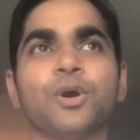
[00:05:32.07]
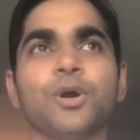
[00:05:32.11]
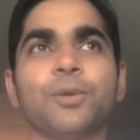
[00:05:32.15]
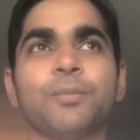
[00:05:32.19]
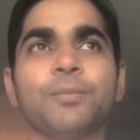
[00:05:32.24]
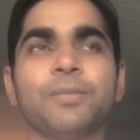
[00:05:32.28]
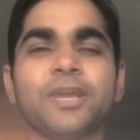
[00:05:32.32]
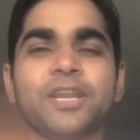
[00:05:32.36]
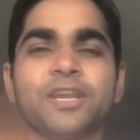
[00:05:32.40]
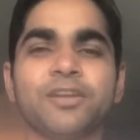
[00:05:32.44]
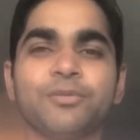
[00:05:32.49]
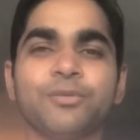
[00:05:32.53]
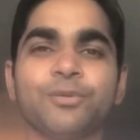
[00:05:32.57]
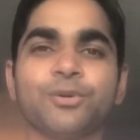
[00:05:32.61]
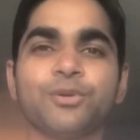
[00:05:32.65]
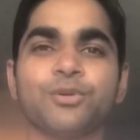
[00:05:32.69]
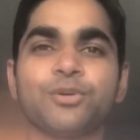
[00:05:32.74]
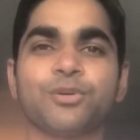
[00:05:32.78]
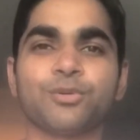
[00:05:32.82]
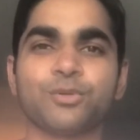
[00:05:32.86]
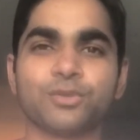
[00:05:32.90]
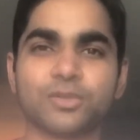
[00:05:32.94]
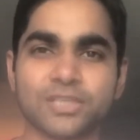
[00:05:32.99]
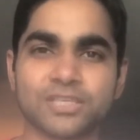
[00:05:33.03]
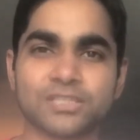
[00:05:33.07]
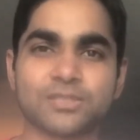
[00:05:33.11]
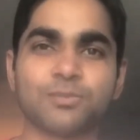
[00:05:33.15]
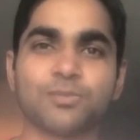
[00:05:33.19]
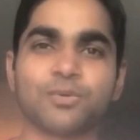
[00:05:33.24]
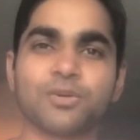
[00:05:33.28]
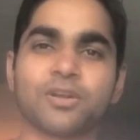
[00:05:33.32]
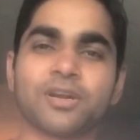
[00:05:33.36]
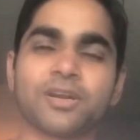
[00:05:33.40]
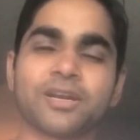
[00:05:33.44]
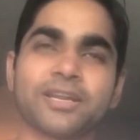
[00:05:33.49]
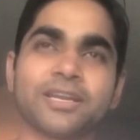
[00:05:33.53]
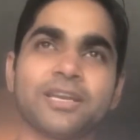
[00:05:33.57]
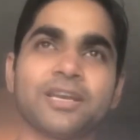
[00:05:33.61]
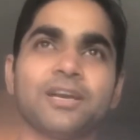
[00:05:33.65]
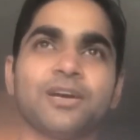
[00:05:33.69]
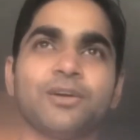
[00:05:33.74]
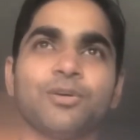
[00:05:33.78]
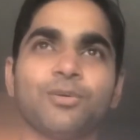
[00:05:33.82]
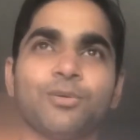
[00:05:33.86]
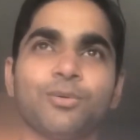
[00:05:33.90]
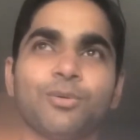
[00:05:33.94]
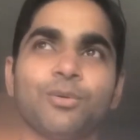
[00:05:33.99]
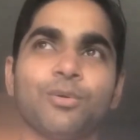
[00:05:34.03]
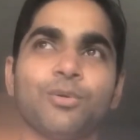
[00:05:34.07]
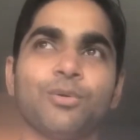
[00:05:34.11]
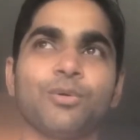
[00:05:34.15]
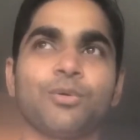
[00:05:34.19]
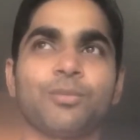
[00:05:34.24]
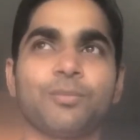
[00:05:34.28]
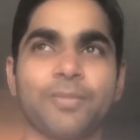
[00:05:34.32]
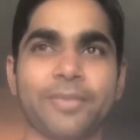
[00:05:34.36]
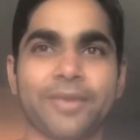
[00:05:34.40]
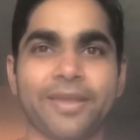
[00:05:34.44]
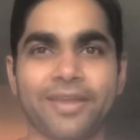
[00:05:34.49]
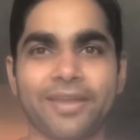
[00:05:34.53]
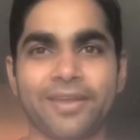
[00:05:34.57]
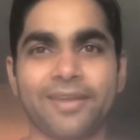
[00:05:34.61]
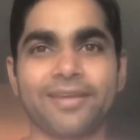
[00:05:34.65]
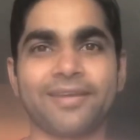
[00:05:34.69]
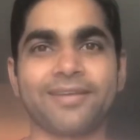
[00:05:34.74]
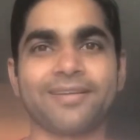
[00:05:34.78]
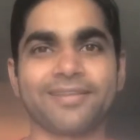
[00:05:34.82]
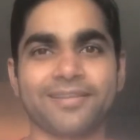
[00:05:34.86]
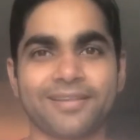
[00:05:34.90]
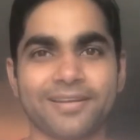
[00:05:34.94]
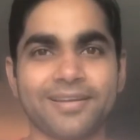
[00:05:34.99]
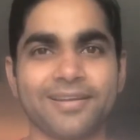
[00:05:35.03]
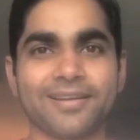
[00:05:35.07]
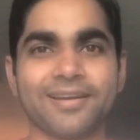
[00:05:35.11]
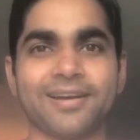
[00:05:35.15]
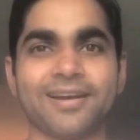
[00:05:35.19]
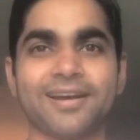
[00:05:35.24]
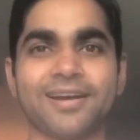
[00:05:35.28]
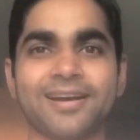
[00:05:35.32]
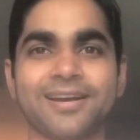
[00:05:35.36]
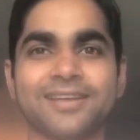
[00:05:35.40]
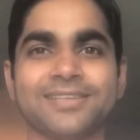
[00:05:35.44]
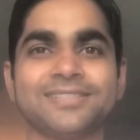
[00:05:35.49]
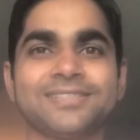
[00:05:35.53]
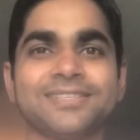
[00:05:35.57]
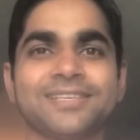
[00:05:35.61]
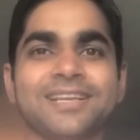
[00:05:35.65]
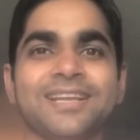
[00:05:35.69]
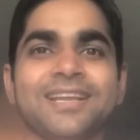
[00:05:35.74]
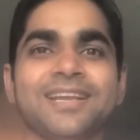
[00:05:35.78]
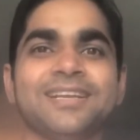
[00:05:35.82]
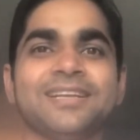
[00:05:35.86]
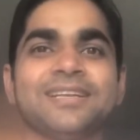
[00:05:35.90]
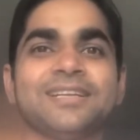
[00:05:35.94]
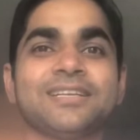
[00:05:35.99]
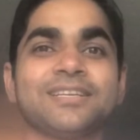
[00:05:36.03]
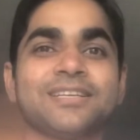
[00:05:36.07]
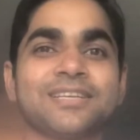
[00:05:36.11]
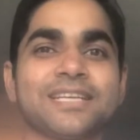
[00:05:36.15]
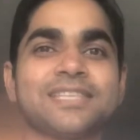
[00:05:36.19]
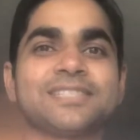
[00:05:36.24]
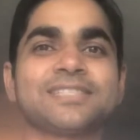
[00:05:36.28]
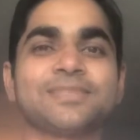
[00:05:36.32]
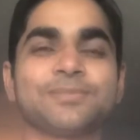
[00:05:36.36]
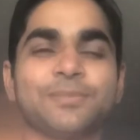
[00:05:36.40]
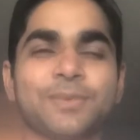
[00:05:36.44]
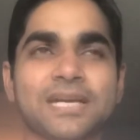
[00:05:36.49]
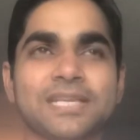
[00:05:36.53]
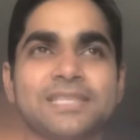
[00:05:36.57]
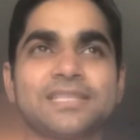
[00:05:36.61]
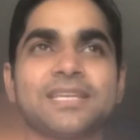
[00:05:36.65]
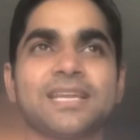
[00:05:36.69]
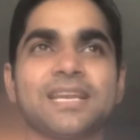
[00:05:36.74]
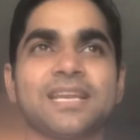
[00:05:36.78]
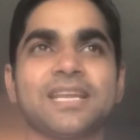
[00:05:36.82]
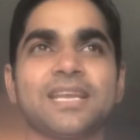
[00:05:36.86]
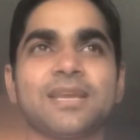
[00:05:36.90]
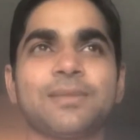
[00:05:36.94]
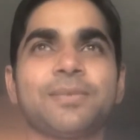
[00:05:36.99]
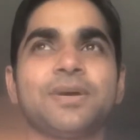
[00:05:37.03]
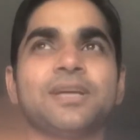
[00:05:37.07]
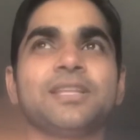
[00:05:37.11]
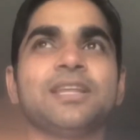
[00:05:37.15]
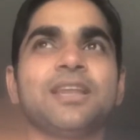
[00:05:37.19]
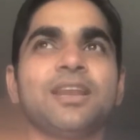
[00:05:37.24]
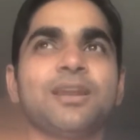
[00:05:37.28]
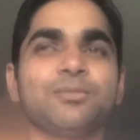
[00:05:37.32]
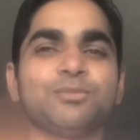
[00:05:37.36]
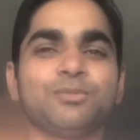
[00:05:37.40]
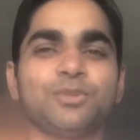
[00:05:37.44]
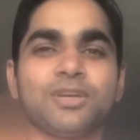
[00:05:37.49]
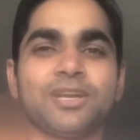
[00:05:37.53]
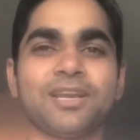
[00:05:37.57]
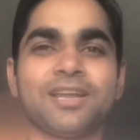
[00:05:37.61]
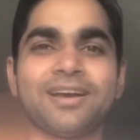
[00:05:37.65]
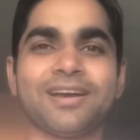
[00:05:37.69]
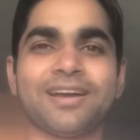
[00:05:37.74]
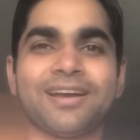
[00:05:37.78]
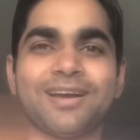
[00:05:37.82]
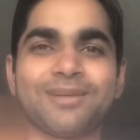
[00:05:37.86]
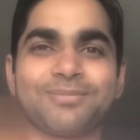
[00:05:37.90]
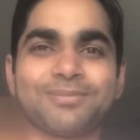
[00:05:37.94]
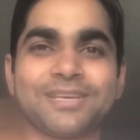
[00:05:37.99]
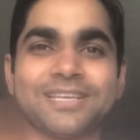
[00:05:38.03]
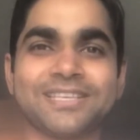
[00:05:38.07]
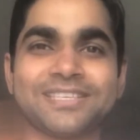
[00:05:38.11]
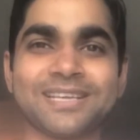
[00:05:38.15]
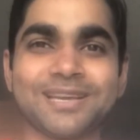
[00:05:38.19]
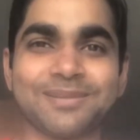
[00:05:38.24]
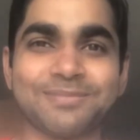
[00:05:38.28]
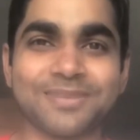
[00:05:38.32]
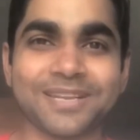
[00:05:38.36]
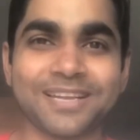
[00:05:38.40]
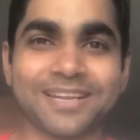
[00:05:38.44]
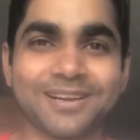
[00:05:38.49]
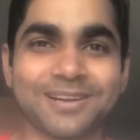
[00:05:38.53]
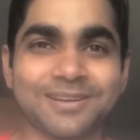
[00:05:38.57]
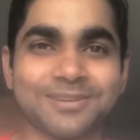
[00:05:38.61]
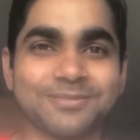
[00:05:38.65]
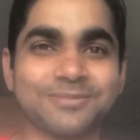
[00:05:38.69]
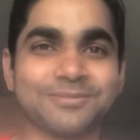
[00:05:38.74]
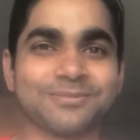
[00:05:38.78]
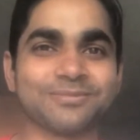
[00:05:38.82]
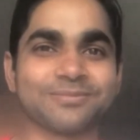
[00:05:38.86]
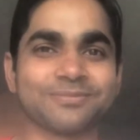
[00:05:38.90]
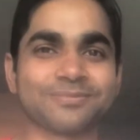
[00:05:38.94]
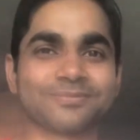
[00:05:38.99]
मैंने वो रोड टेस्ट बुक कर लिया और मैं आज टेस्ट पास करने के बाद अलहमदिल्ला आपके सामने खड़ा हूँ